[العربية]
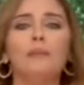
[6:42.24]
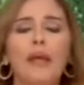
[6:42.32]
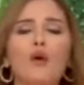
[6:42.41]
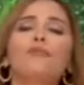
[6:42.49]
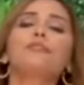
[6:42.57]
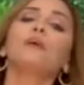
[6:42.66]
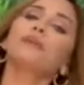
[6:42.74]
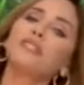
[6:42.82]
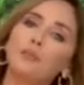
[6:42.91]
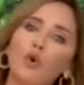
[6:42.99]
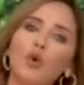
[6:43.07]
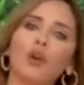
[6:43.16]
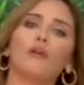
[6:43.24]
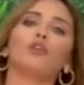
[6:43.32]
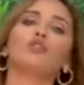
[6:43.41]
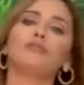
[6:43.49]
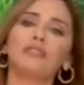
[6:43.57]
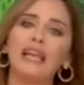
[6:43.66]
بيها كفته بس بكره
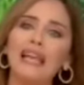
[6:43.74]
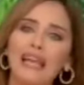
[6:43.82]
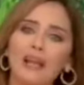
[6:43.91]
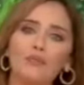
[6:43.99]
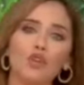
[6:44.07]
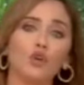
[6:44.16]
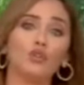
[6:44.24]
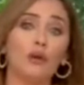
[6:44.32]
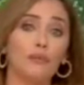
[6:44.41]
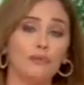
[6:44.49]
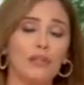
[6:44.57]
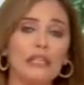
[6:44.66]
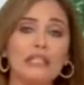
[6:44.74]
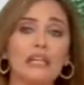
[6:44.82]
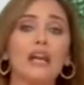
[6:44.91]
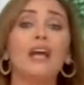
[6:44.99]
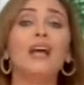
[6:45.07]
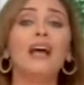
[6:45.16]
احطها في الثلاجه مش هحطها في
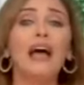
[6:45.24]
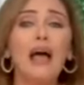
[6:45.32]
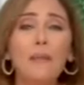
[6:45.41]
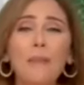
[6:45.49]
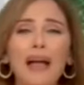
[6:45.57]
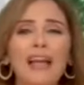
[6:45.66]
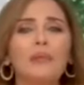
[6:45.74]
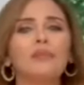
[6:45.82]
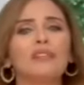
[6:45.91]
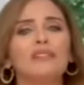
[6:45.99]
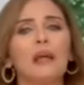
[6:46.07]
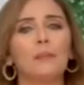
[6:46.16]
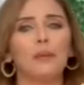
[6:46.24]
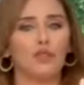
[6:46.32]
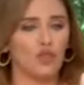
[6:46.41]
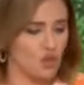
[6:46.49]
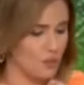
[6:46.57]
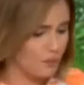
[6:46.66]
الفريزر اهم حاجه ما
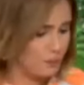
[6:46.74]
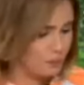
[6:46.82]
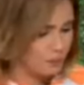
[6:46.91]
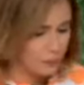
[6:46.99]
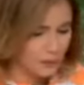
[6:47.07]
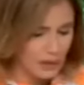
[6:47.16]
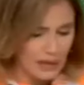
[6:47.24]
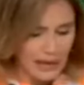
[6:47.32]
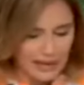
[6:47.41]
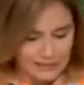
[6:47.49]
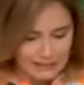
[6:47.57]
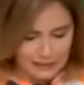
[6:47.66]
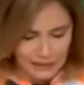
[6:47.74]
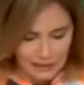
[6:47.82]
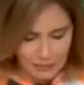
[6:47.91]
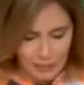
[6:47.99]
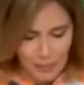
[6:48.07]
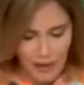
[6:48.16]
تتجمدش
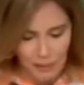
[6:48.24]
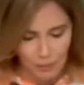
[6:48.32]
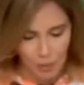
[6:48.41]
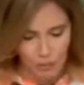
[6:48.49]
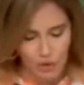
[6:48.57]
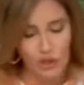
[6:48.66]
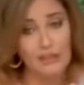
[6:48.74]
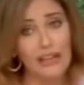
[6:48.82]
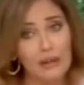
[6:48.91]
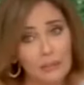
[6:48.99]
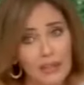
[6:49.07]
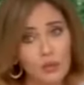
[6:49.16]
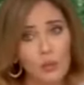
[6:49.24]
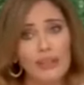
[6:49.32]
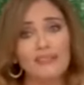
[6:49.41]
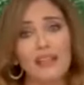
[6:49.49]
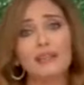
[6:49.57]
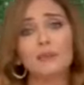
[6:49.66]
حاجتين ما بحبهمش التجميد
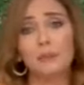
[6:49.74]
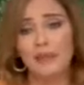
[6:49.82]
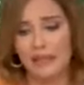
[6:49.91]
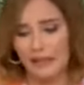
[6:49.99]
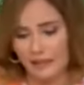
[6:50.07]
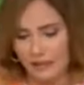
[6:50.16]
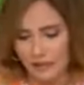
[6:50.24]
والتتبيل